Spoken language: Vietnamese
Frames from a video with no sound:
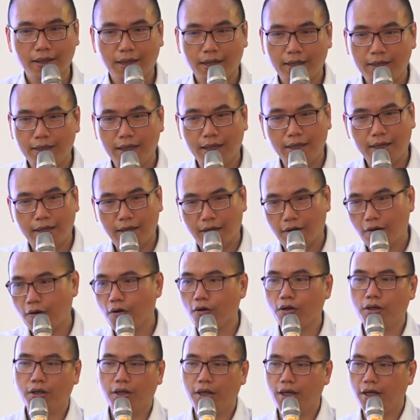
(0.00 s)
Cái nhân là
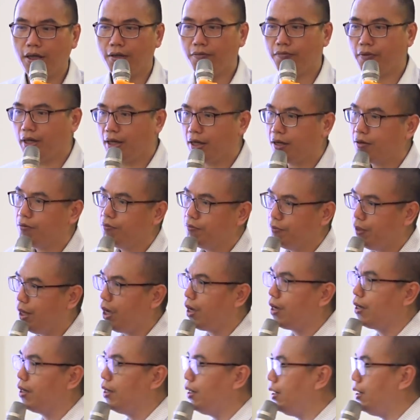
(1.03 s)
con người và là công việc.